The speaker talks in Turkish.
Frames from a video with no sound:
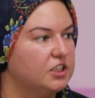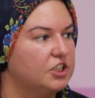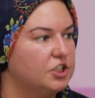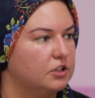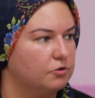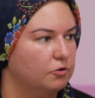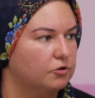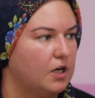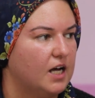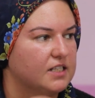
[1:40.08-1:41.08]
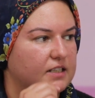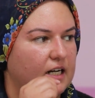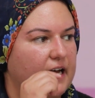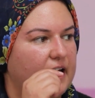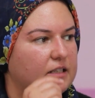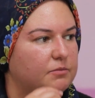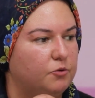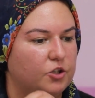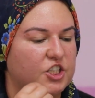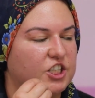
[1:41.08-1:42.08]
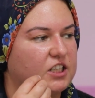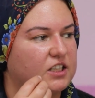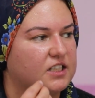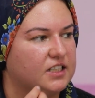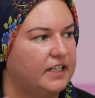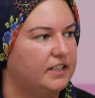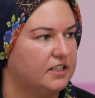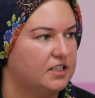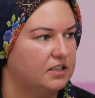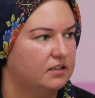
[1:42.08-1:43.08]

çıtır çıtır olur. Ağzına geldi mi böyle Ama çıtırtısı çıtır gelir. çıtır